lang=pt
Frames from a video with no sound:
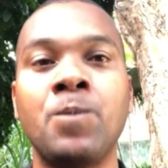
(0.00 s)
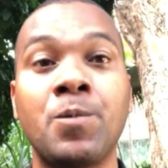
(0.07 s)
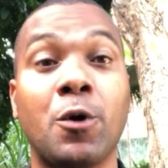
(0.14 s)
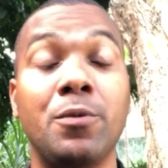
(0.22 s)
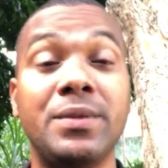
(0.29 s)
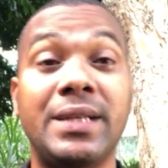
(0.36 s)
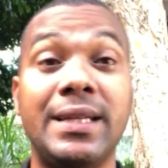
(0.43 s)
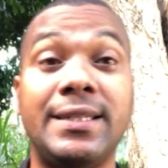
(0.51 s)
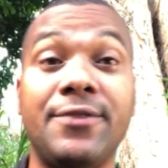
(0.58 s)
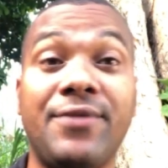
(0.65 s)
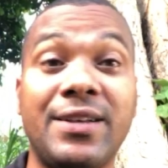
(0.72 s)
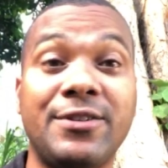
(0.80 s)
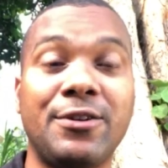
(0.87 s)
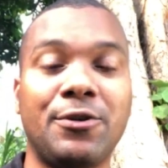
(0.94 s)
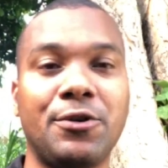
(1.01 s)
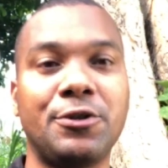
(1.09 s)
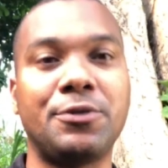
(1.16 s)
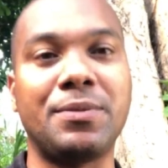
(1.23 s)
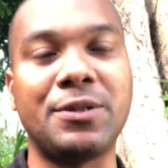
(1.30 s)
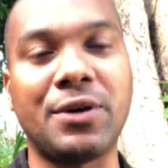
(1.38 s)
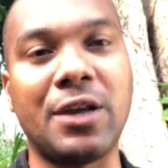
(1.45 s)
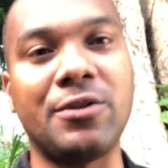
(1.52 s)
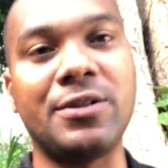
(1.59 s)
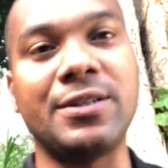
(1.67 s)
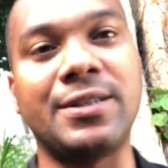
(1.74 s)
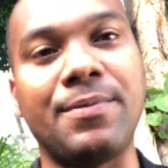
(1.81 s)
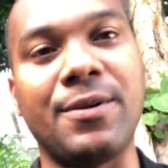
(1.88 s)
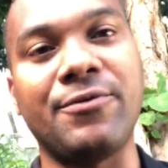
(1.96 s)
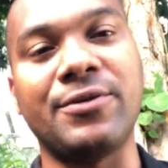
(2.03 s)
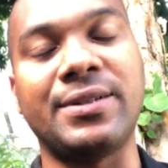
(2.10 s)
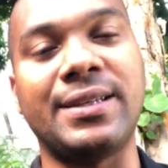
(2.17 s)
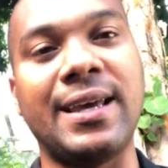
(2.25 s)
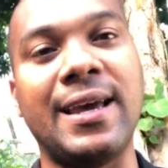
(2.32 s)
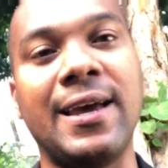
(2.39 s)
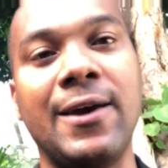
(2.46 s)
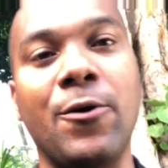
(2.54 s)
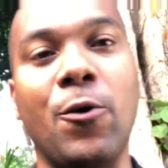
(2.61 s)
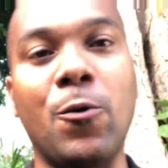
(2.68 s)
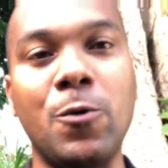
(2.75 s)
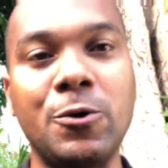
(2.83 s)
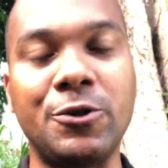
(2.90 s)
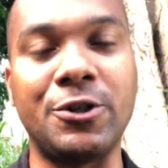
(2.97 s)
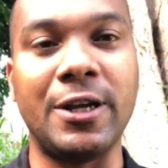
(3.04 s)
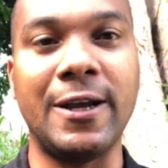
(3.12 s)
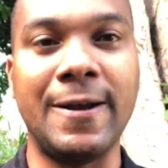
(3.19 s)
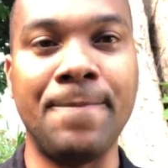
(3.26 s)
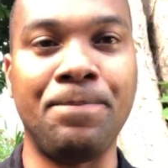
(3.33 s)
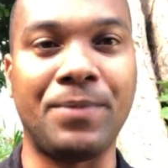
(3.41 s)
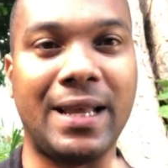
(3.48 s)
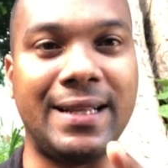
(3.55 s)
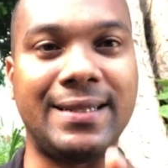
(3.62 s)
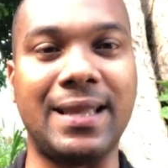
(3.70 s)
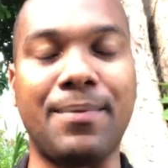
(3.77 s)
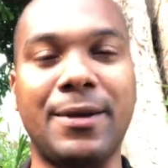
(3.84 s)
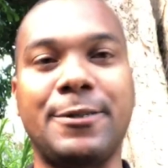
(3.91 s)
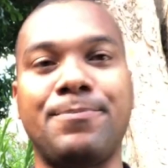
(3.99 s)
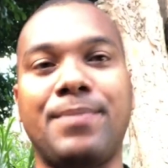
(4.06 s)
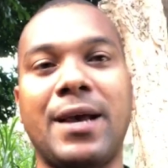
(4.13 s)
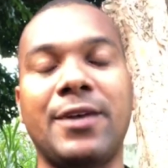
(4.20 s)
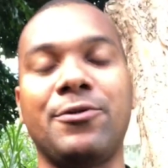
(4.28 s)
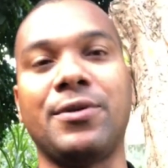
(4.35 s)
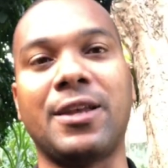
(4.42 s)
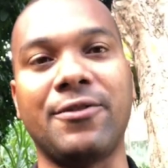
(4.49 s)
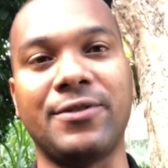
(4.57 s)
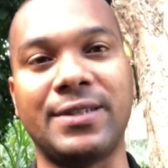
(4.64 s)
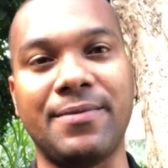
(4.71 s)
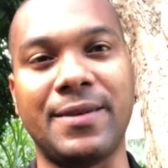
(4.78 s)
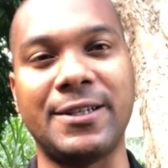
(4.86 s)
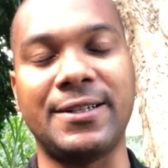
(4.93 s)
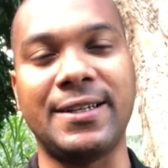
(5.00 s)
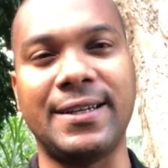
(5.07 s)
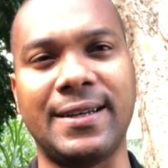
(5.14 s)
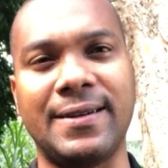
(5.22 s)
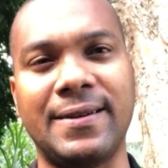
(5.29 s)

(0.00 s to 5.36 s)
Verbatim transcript: como se ele estivesse longe, mas eu quero dizer para você hoje que ele está mais perto do que você imagina.